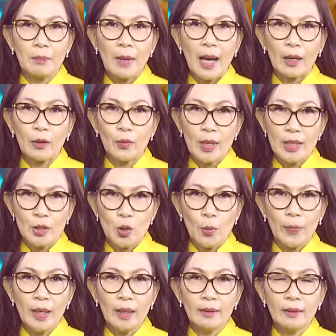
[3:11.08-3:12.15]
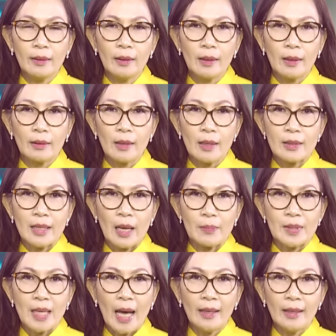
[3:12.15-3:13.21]
Bà Gray cho biết, đơn
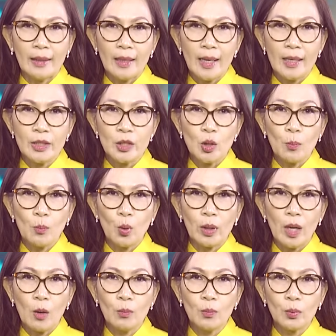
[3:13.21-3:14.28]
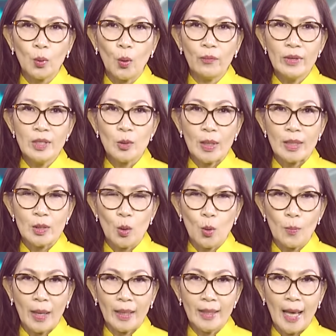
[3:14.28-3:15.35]
giảm giá điển hình trong mùa đông đối với doanh
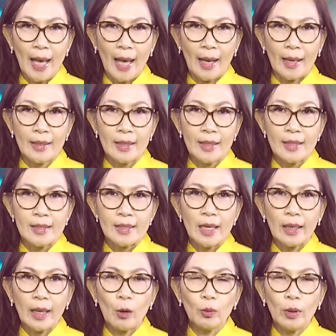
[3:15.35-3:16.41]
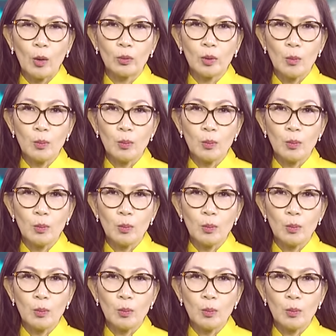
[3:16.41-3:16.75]
số bán nhà sẽ kéo theo